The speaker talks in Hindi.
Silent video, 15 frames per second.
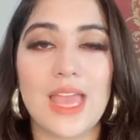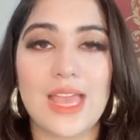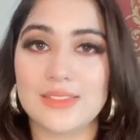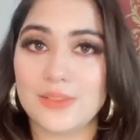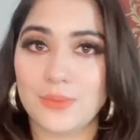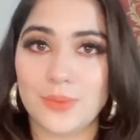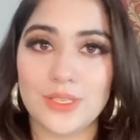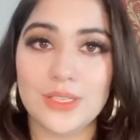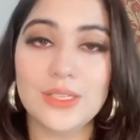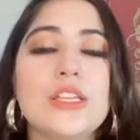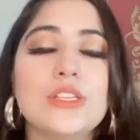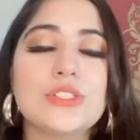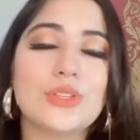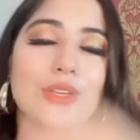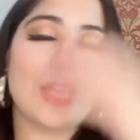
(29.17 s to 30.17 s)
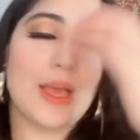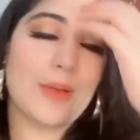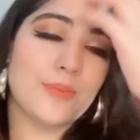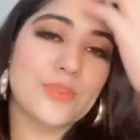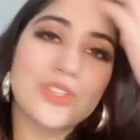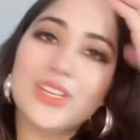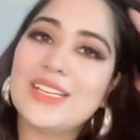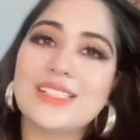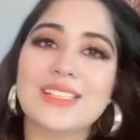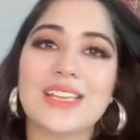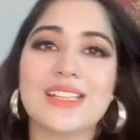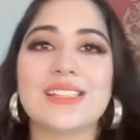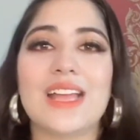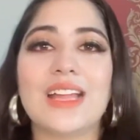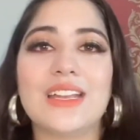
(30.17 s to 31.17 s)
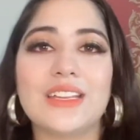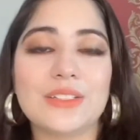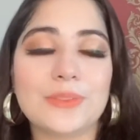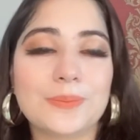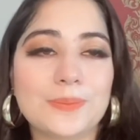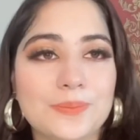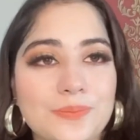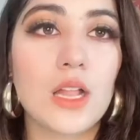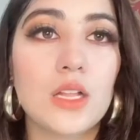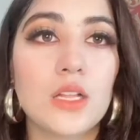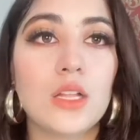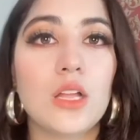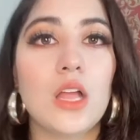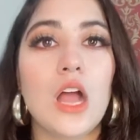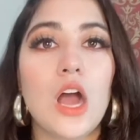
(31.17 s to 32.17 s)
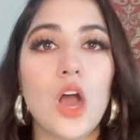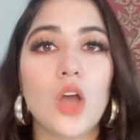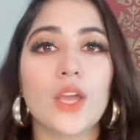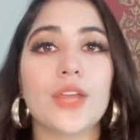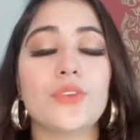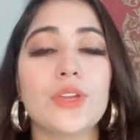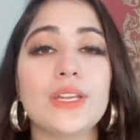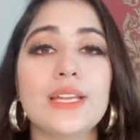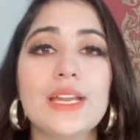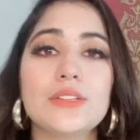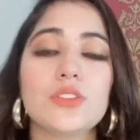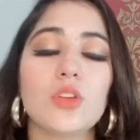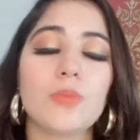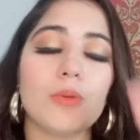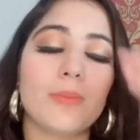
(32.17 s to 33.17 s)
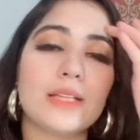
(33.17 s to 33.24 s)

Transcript: एज अ विनर सो या सो लेट्स गेट स्टार्टेड ओके रिंग लाइट्स के ऊपर